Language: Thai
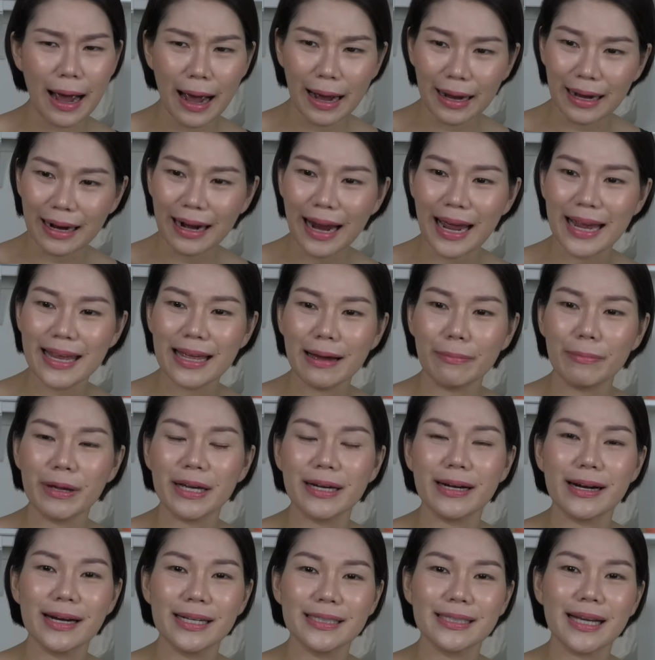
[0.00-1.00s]
กใครยังไม่
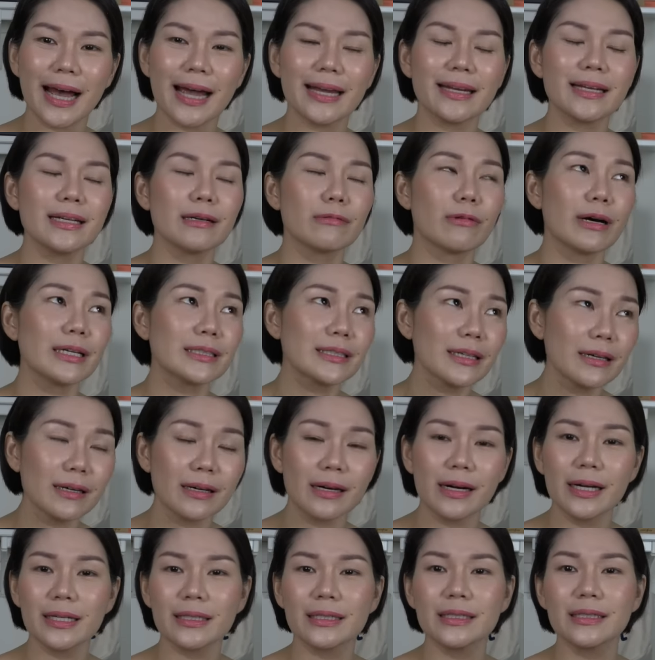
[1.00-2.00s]
เคยใช้ถือว่าเช
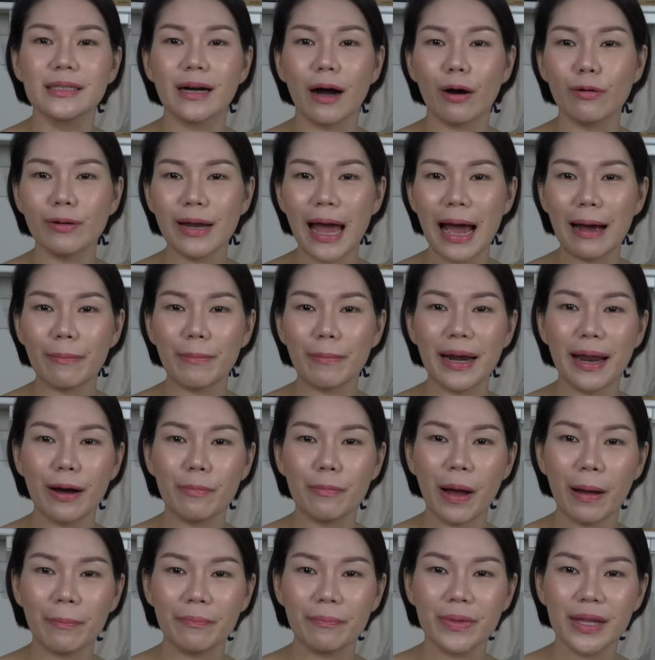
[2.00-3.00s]
ยคือเขาดังมาแล้
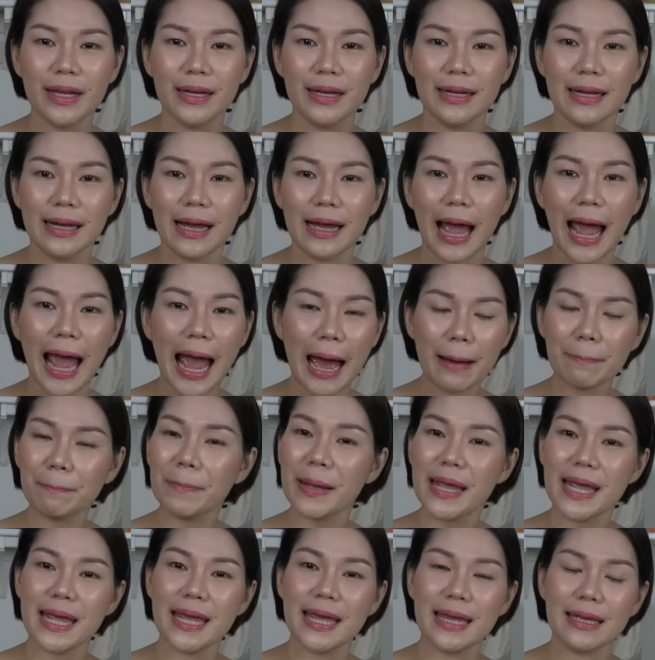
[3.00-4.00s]
วแบบ5
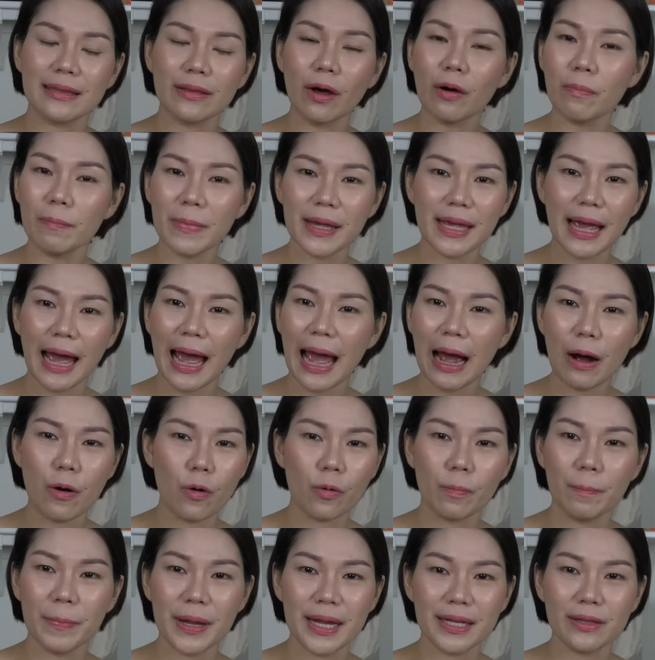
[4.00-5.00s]
ปีต้องมี
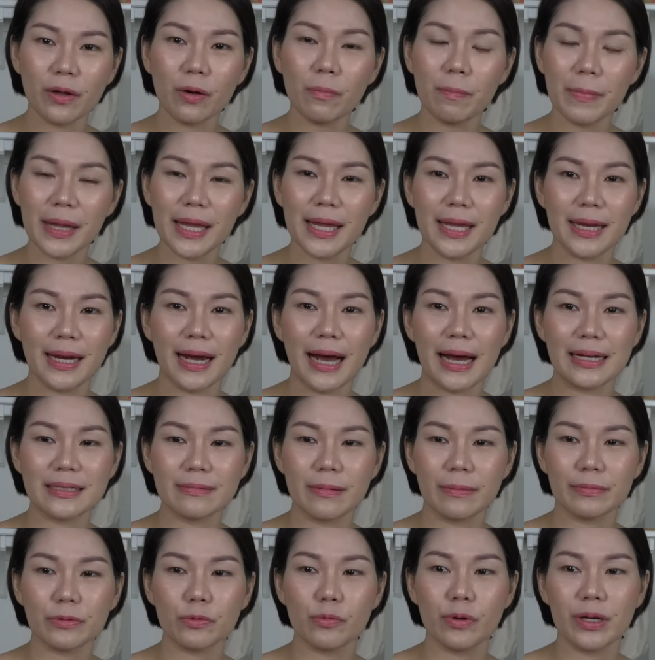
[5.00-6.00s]
5-6 ปีต้องมีนะคะ
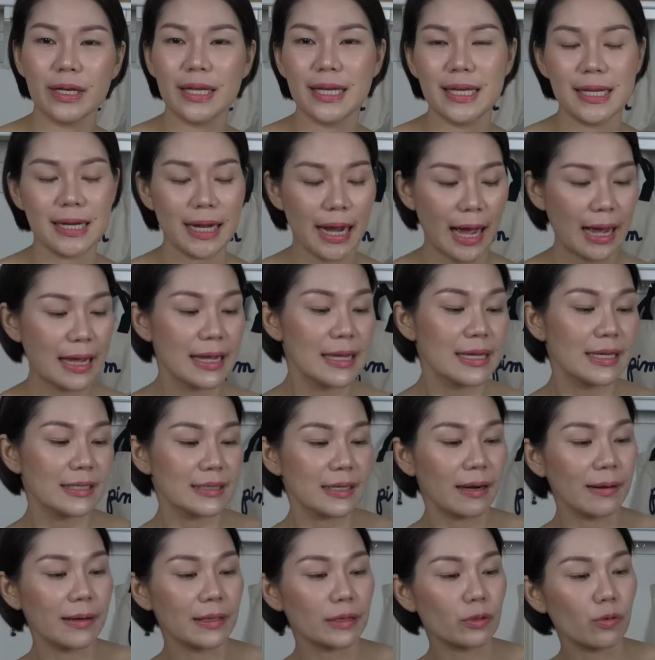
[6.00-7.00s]
สำหรับตัวนี้นะคะ
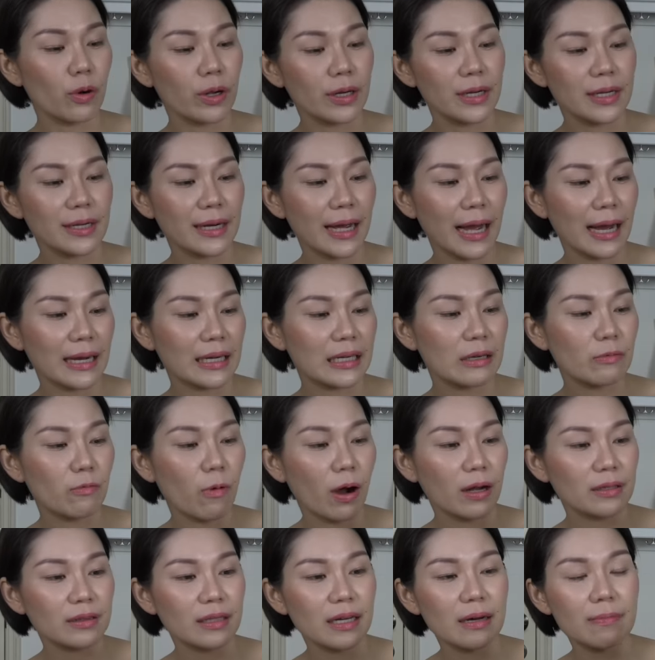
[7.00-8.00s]
ส่วนอีกตัวหนึ่งนะคะคือ
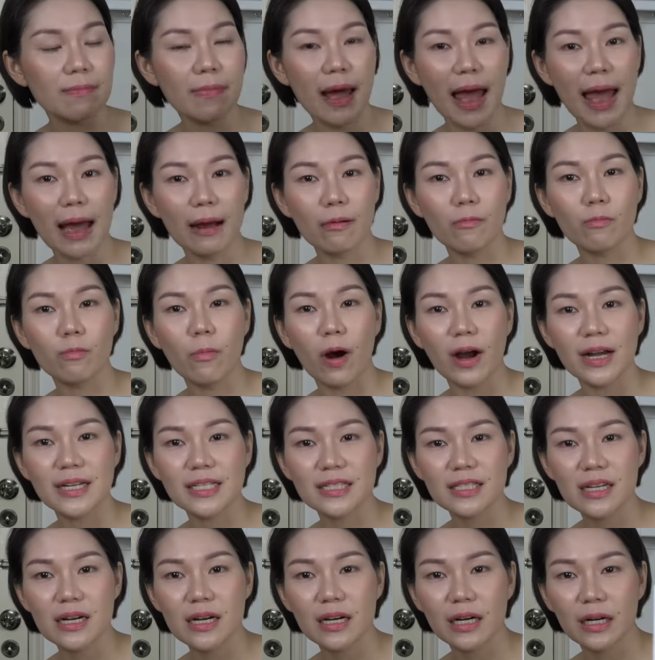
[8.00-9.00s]
Water Bank
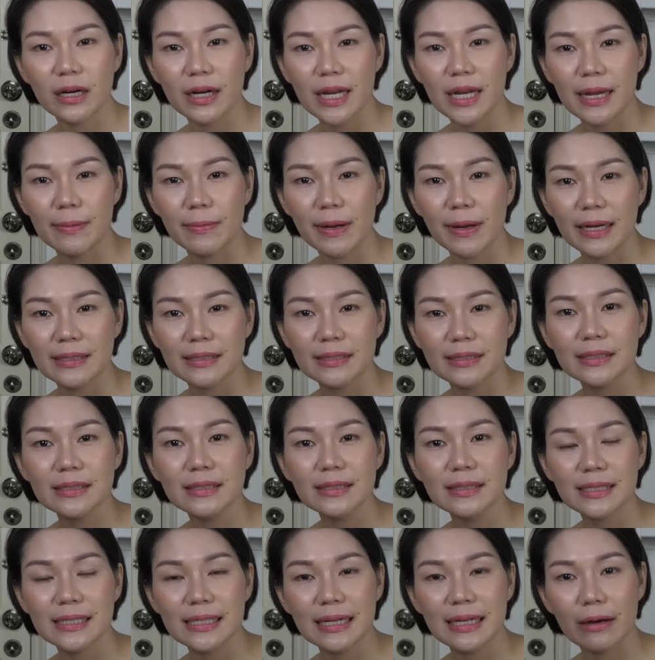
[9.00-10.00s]
Moisture Cream นะคะซึ่ง
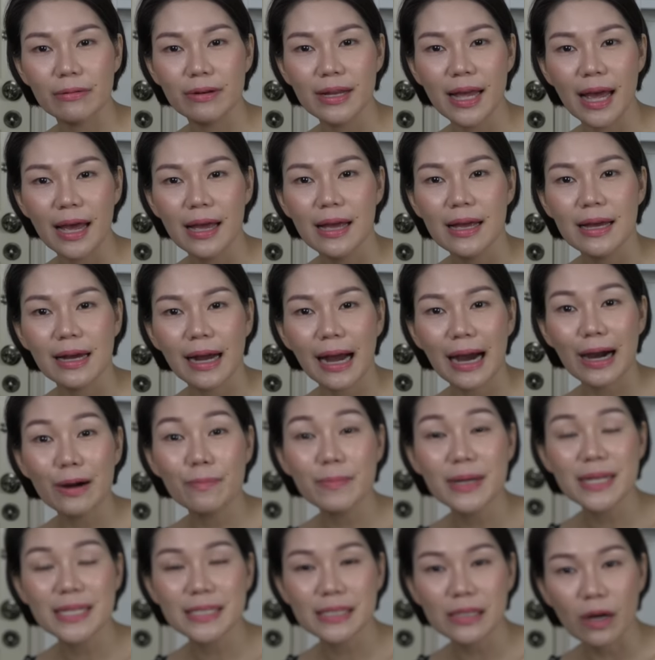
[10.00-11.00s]
จริงแล้วเนี่ยเขา
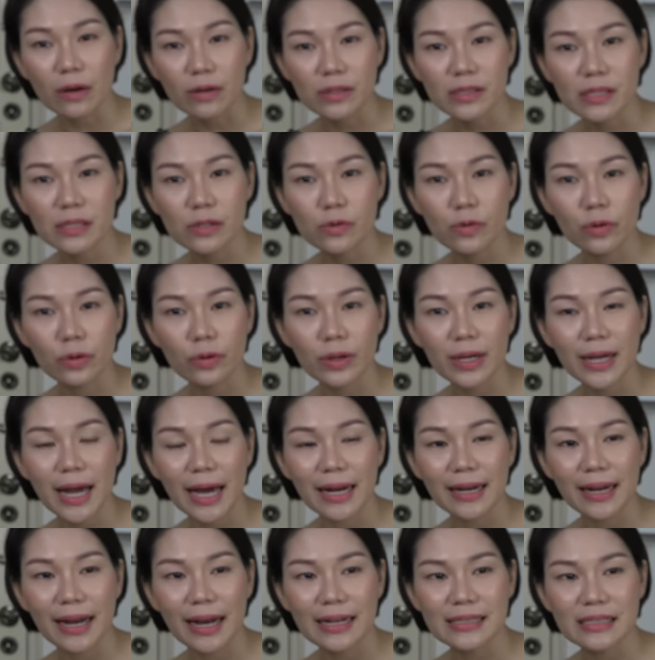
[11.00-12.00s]
มี2สูตรด้วยกั
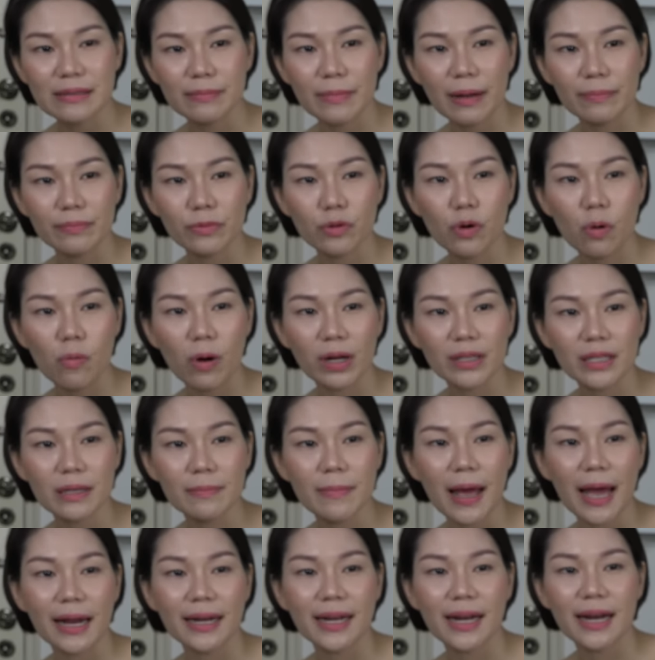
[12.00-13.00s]
นนะคะสำหรับตัว Water
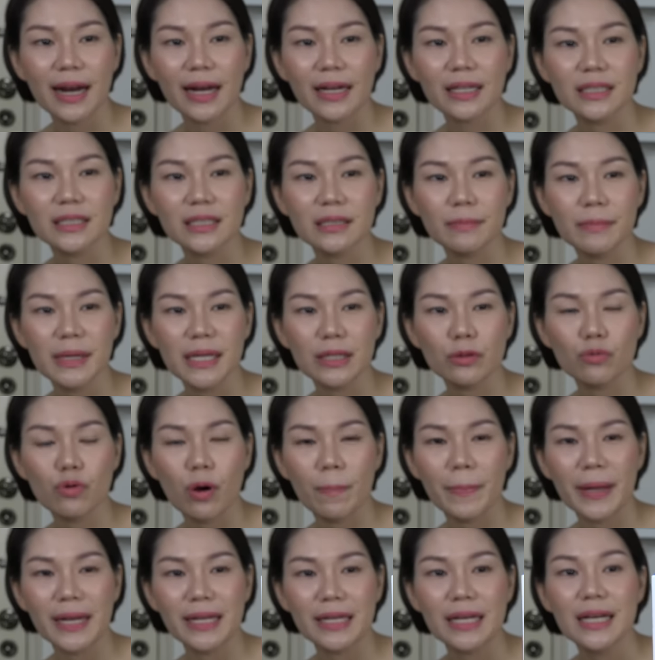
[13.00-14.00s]
Bank เนี่ยนะคะคือจะมีตัว
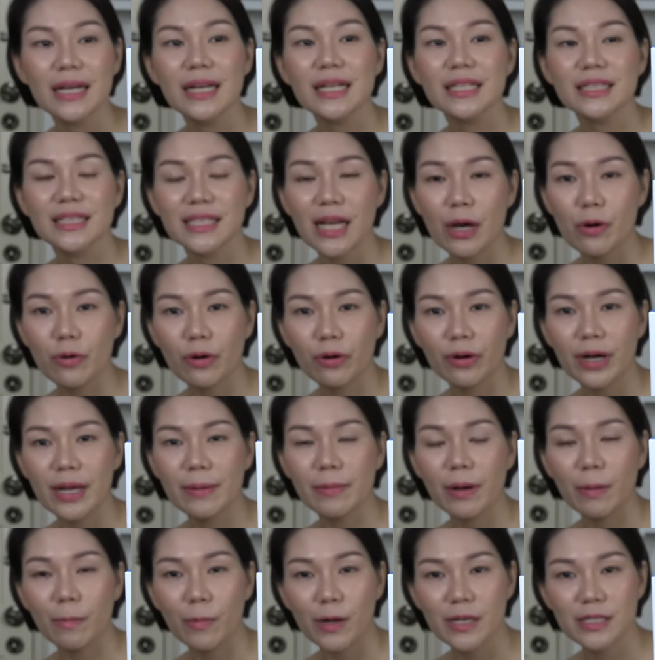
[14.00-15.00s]
เป็นเจลครี
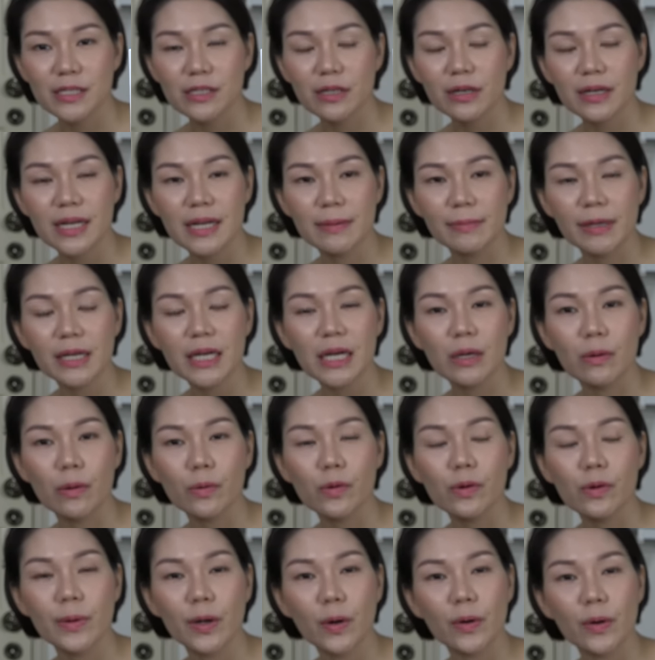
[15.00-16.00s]
มกับ Moisture Cream ถ้าเกิดว่า
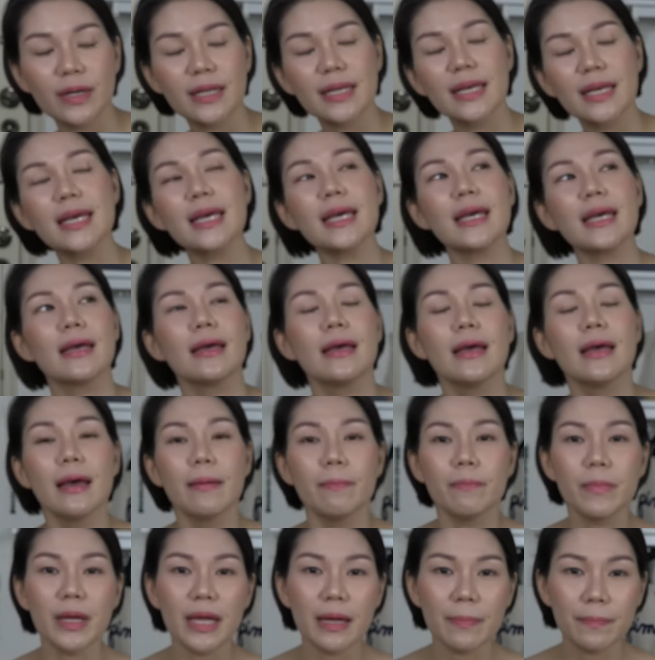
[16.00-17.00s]
คุณเป็นคนที่
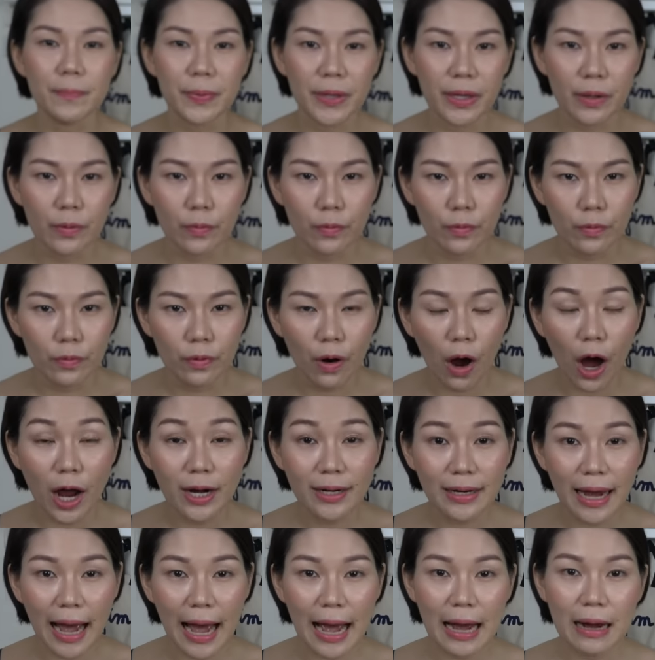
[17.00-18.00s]
มีผิวค่อ
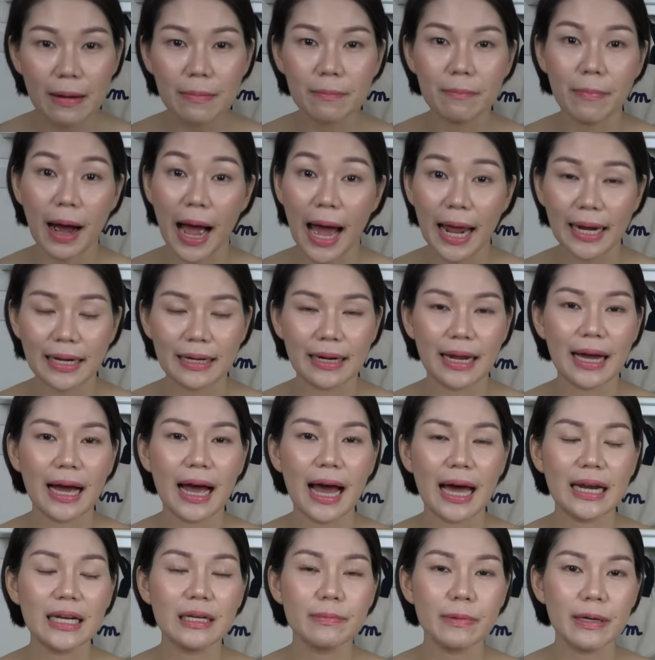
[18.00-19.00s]
นข้างมันนะ
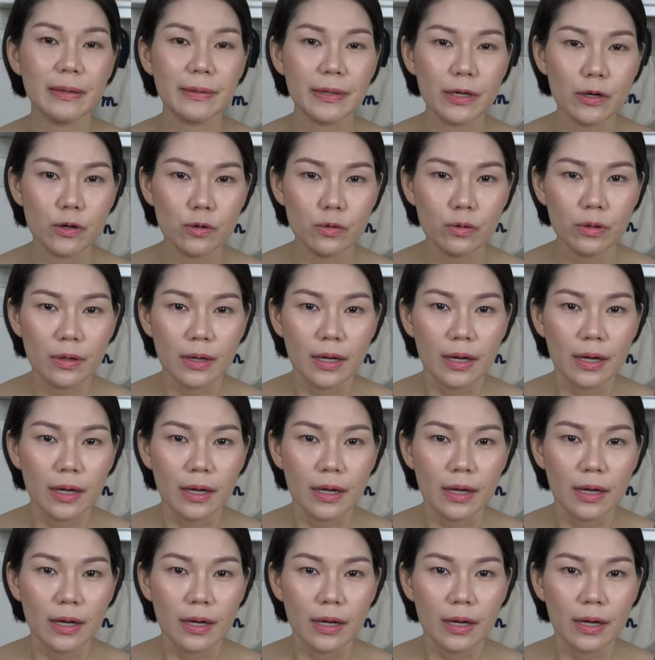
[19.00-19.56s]
คะหรือเป็นผิว